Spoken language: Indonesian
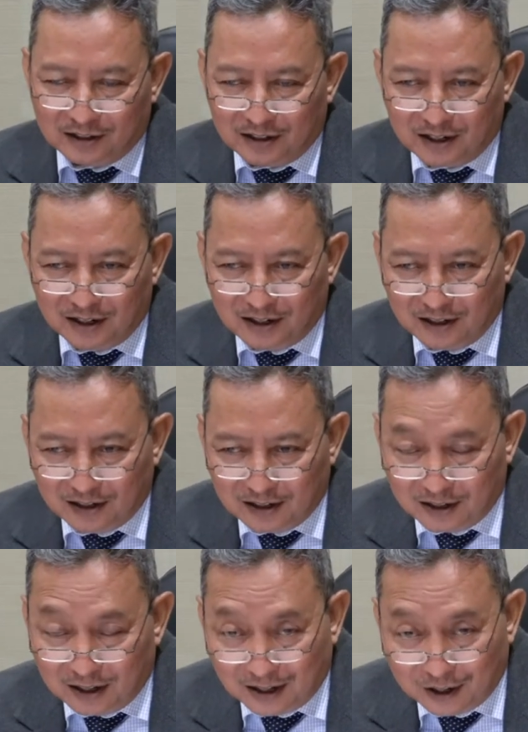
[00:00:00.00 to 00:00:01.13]
terkait dengan
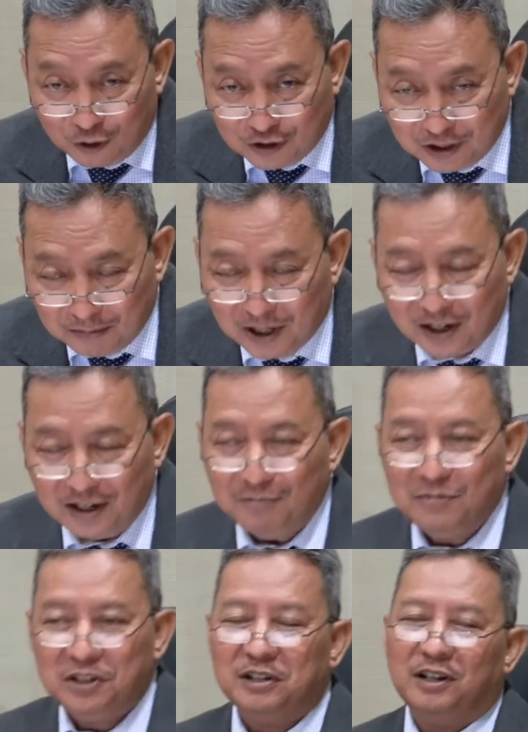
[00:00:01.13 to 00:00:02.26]
yang harus dimakan
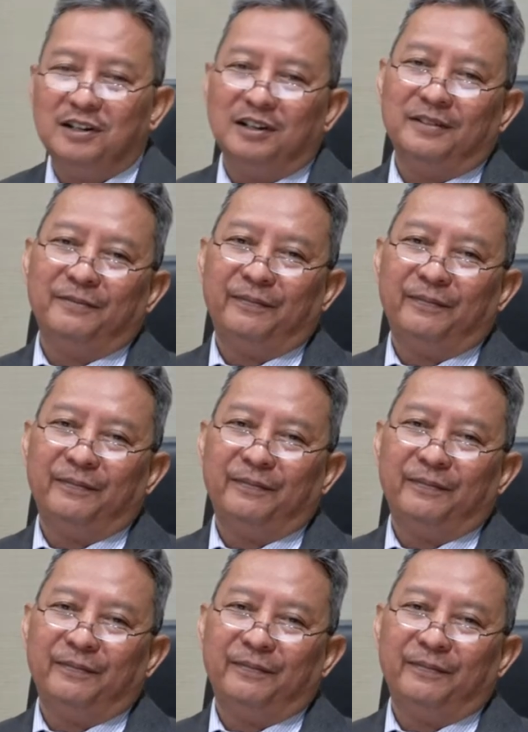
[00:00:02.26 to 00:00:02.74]
misalnya.